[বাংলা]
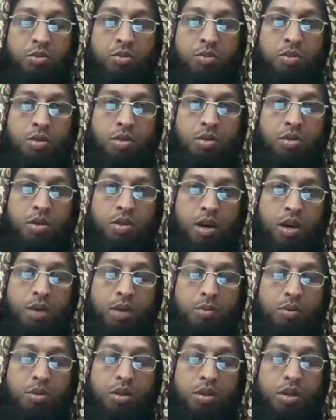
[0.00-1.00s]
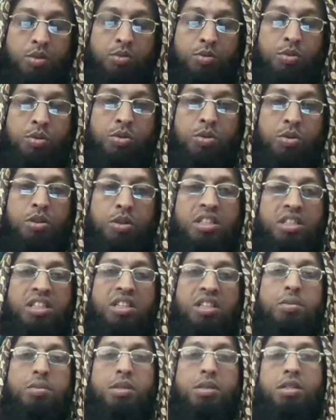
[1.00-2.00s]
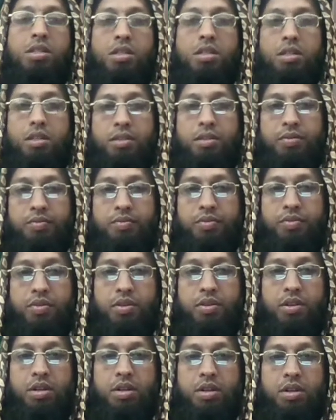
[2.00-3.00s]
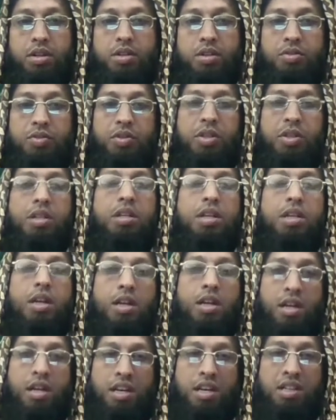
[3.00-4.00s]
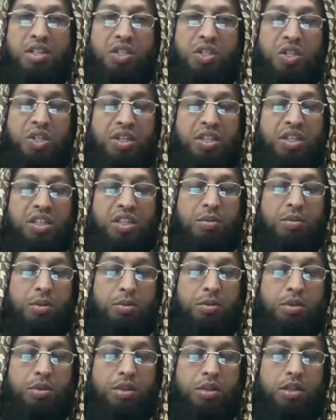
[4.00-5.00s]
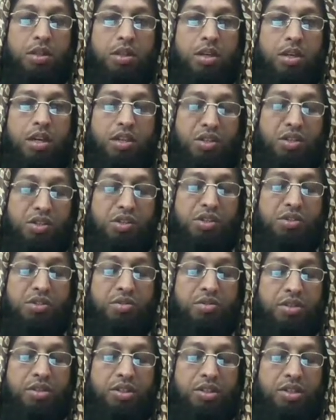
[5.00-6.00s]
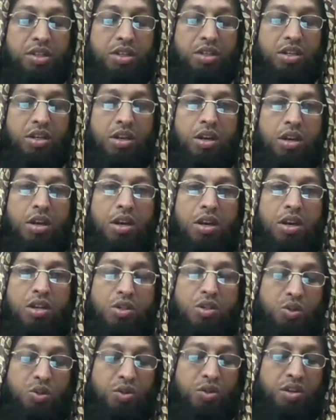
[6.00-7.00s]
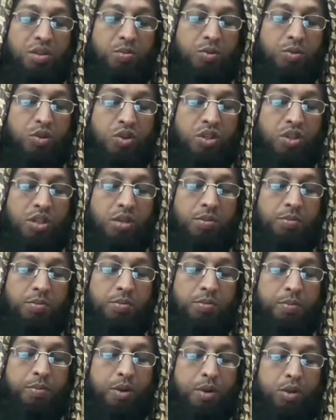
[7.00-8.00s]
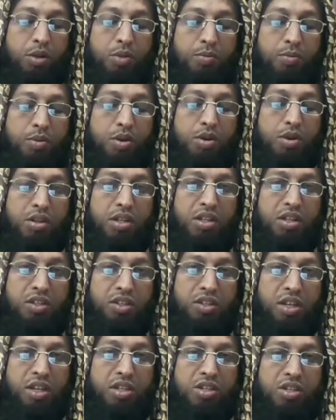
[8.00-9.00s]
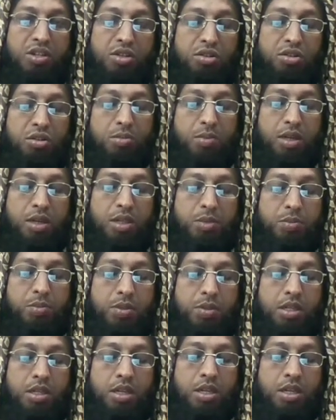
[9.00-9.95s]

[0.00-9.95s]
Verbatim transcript: ও আবু দাউদ ও তিরমিজি তিনখানা হাদিসের কিতাবের মধ্যে হাদিসটি রয়েছে সহি মুসলিম প্রথম খণ্ডের চার শত বাইশ পৃষ্ঠা